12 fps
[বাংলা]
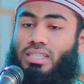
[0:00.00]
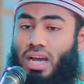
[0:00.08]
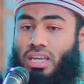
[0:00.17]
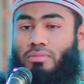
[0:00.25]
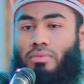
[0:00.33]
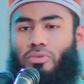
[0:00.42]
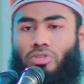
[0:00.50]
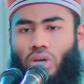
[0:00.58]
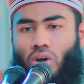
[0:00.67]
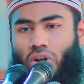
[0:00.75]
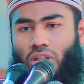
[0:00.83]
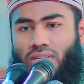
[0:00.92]
চাকরির
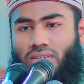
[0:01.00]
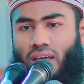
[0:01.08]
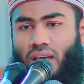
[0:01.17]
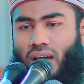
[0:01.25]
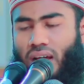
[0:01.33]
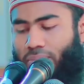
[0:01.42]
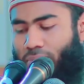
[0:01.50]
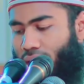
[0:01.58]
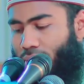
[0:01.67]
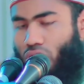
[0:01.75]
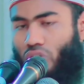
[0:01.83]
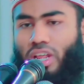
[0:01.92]
ব্যবস্থা করে দিছে আপনি
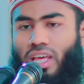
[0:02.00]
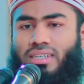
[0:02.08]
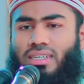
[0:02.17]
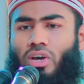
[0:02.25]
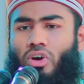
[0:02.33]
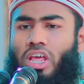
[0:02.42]
এমন অনেক আছে